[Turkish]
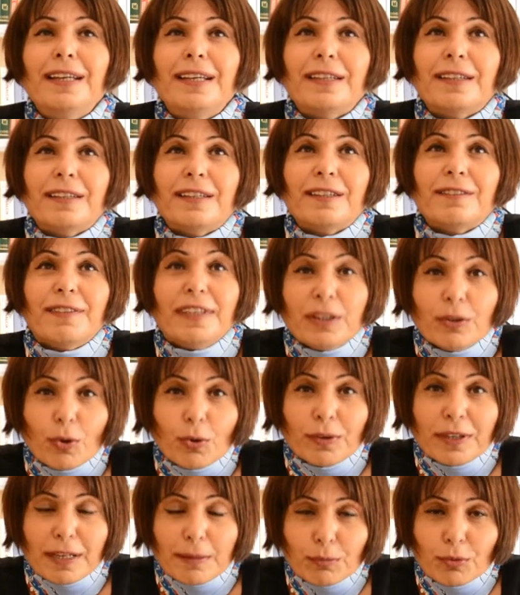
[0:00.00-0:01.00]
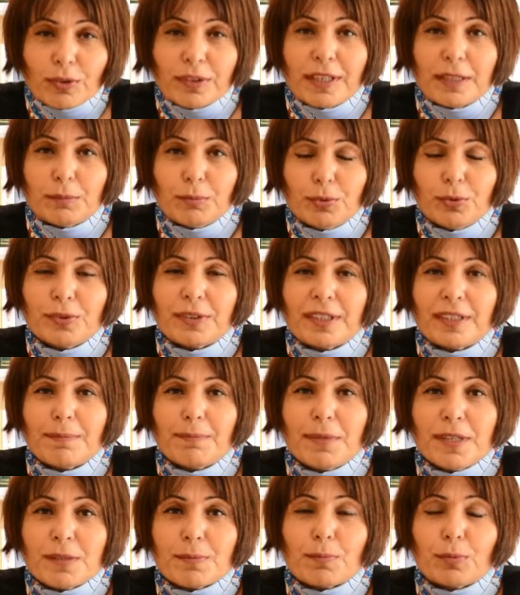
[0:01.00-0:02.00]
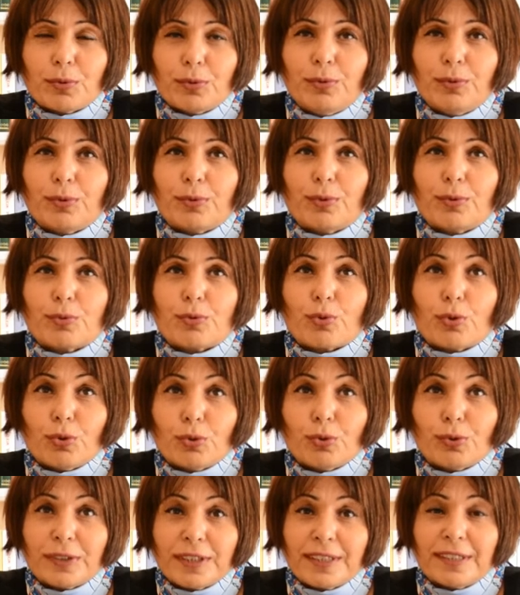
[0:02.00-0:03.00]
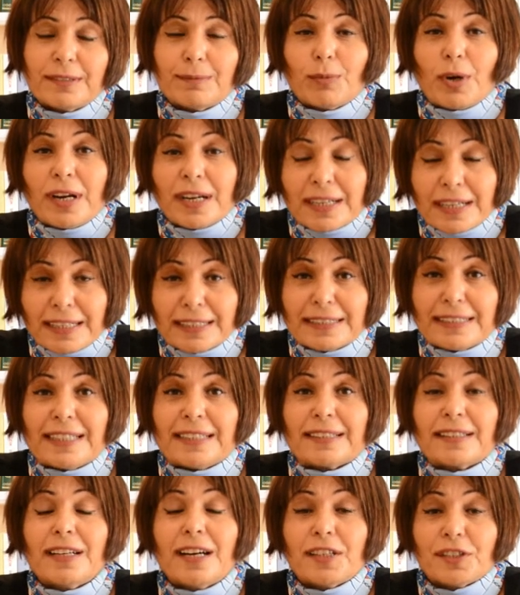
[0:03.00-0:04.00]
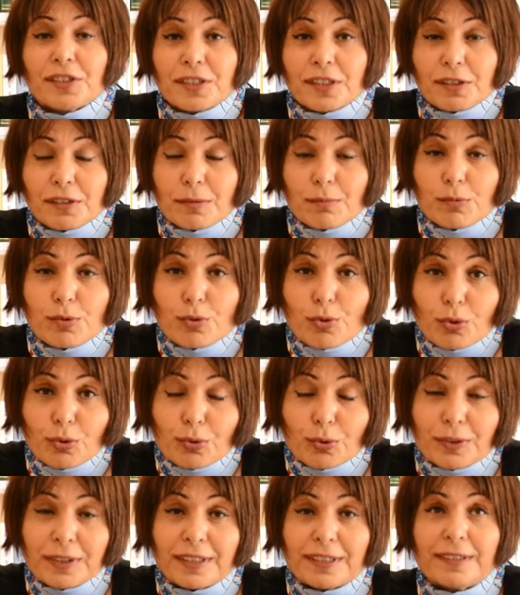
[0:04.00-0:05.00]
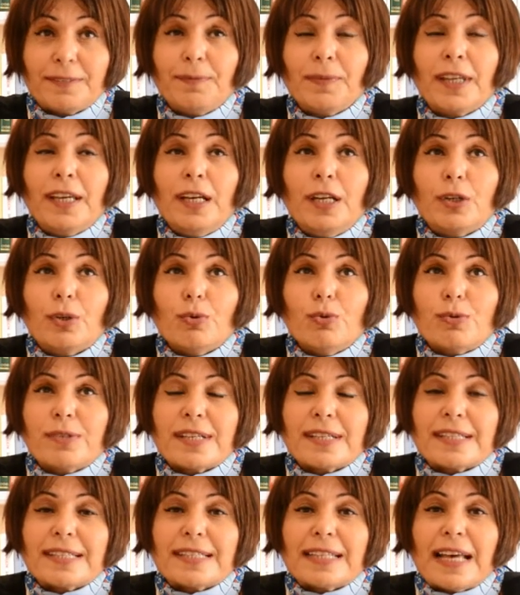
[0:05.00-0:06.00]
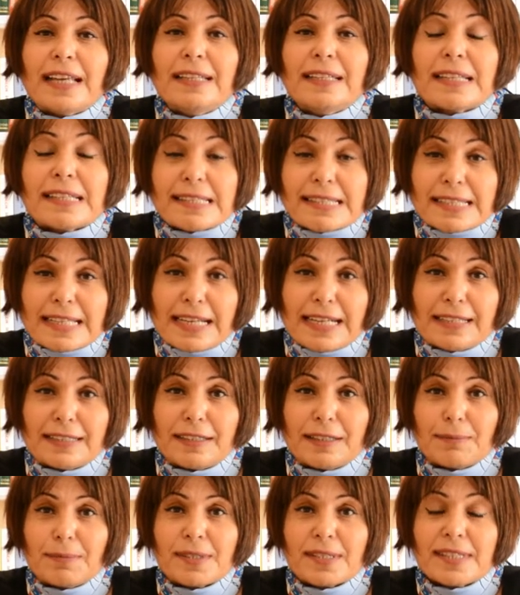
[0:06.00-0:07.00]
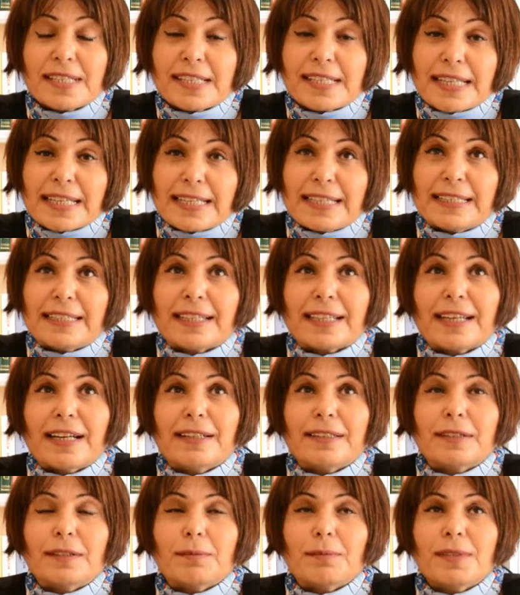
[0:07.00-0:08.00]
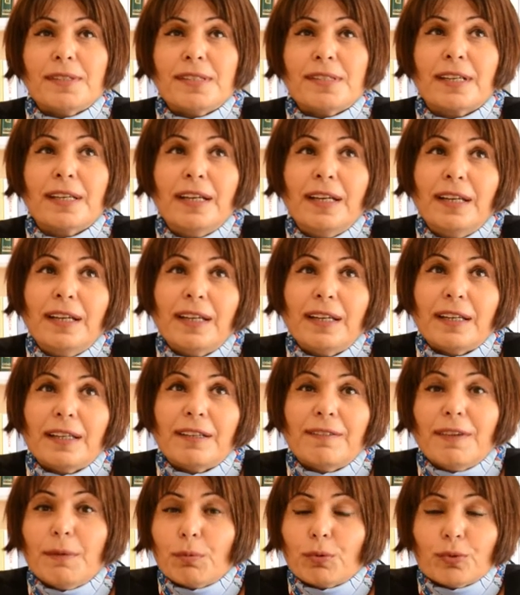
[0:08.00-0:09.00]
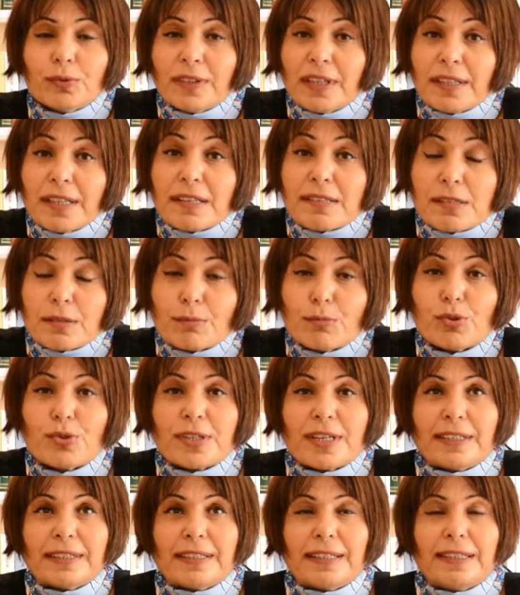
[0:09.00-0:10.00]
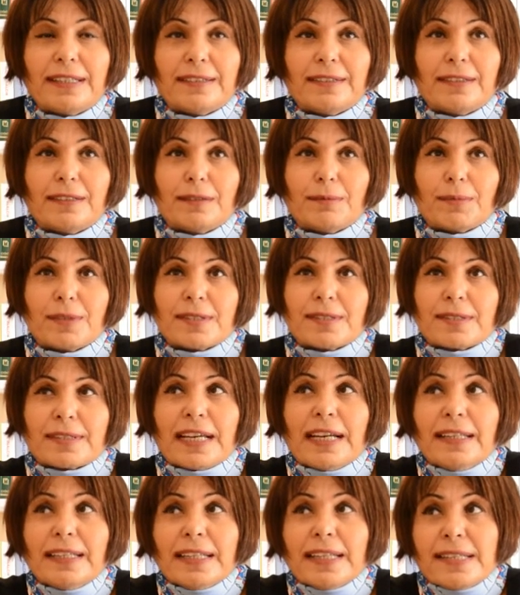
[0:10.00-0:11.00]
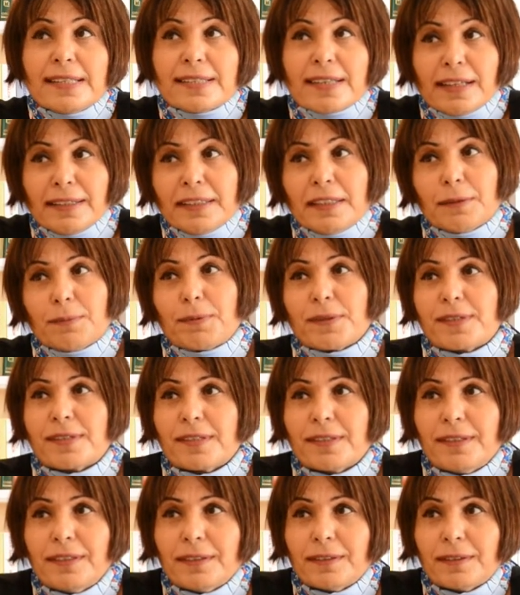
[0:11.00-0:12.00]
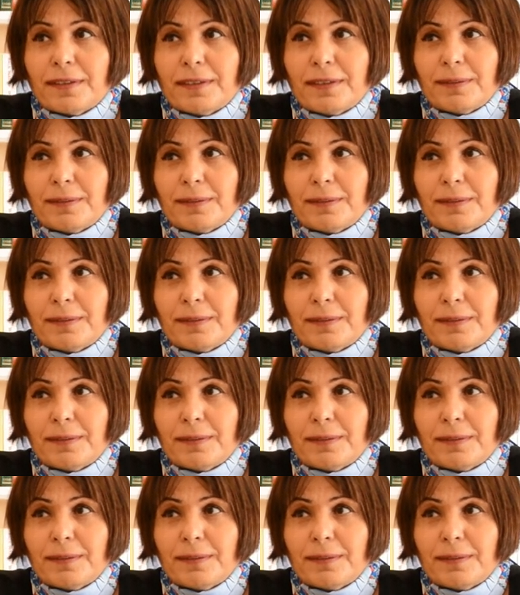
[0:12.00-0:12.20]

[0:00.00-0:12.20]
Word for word: E, ve de önemli olan burada biz bu o zorlukların, bu akarken karşılaştığımız zorlukların üstesinden nasıl geldiğimiz, ne şekilde geldiğimiz e, ve bununla nasıl mücadele ettiğimiz. Yani insan yapısı e,